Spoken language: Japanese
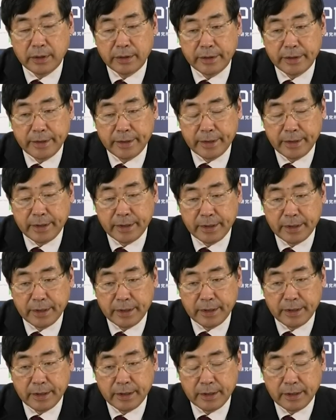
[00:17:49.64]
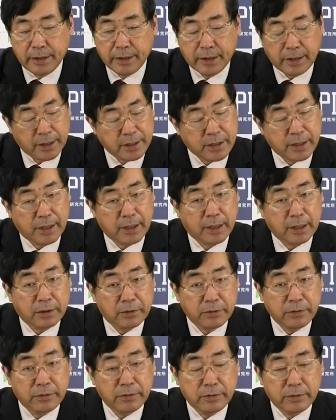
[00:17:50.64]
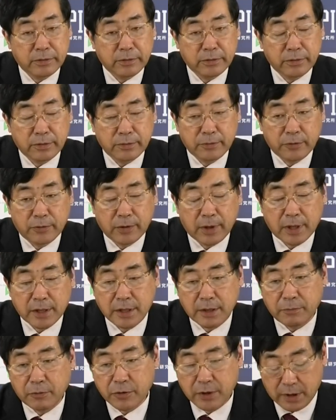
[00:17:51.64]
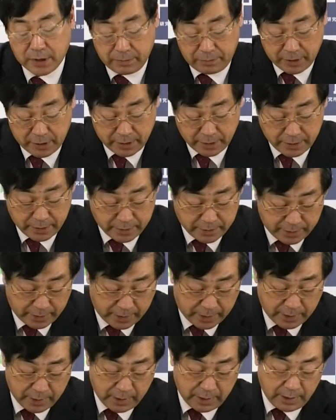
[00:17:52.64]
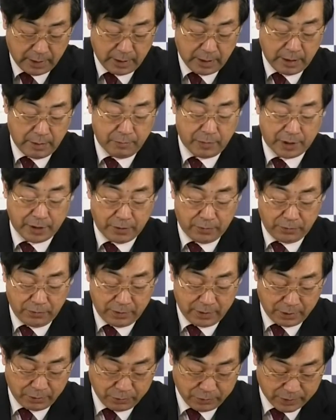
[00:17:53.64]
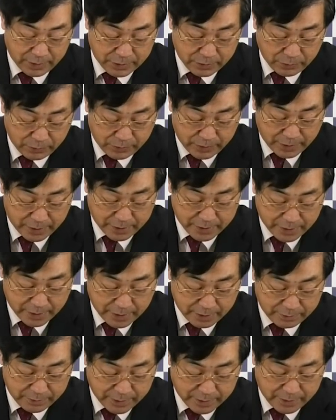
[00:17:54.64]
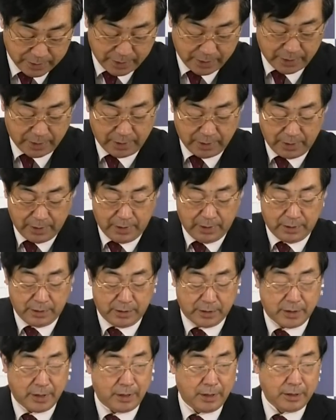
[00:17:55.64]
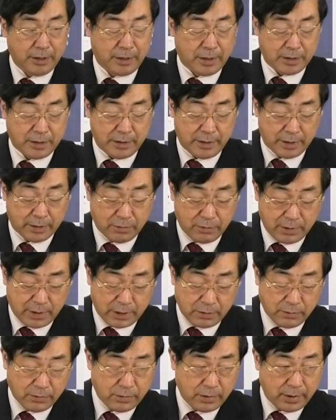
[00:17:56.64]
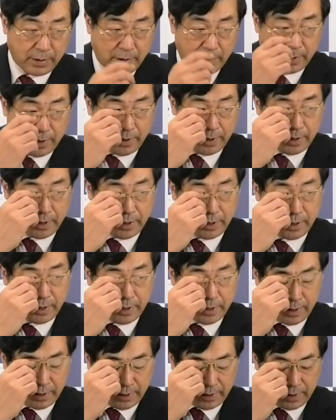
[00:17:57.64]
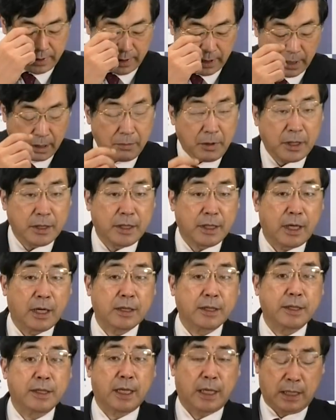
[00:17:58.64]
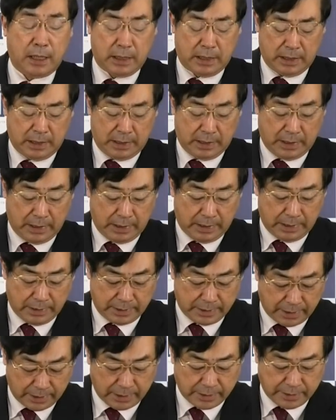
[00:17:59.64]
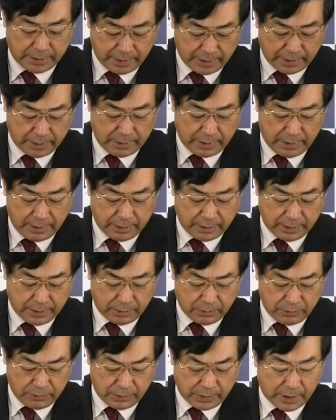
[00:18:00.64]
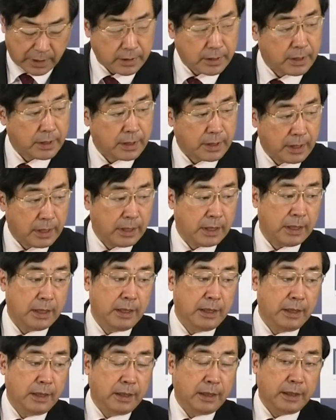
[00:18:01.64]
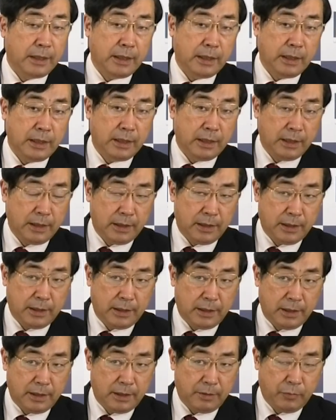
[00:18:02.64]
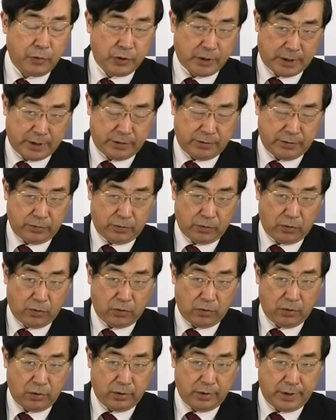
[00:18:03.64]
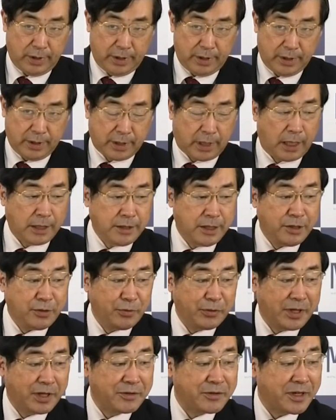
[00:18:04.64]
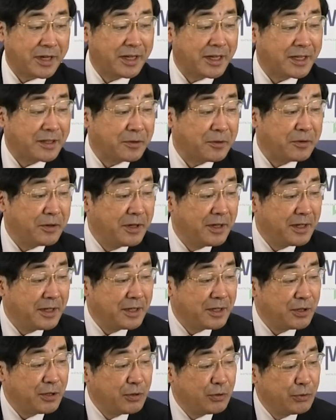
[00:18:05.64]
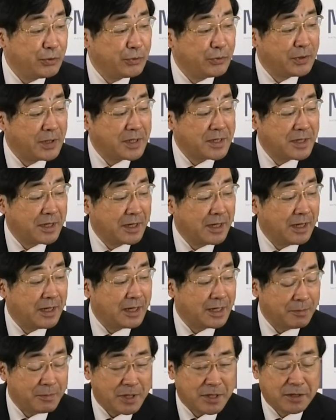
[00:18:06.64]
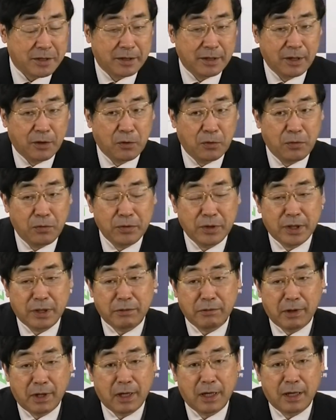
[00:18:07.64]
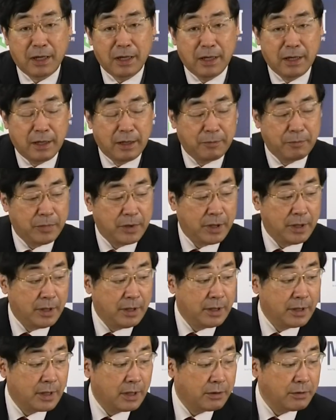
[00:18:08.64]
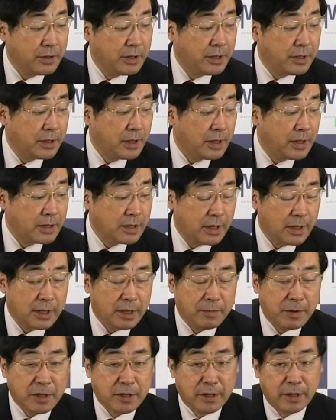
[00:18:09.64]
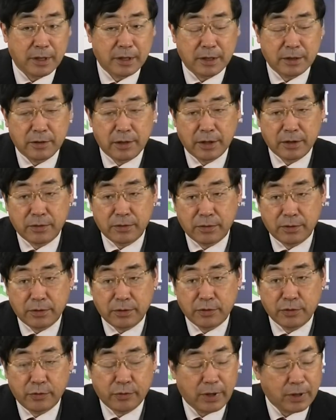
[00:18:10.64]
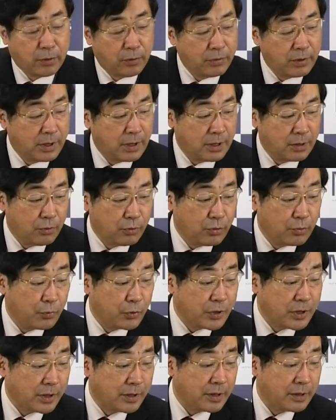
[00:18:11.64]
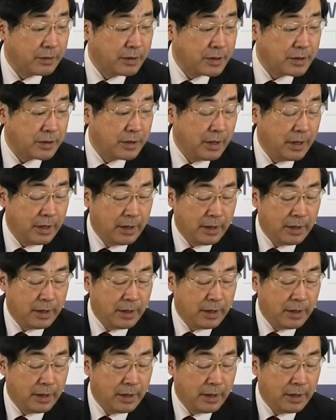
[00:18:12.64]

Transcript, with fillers: えー、いけないんじゃないかということも小川さんもおっしゃってましたしですね、まあ、いろんなことが想定されるんですね。で、さらにですね、これあの、えー、甘利明さんですね、ねこの方が、えー、もしかと、えー、幹事長になるんじゃないかという噂があります。で、ご本人は明確に否定されてまして、で、その回こんなこともおっしゃってるんです。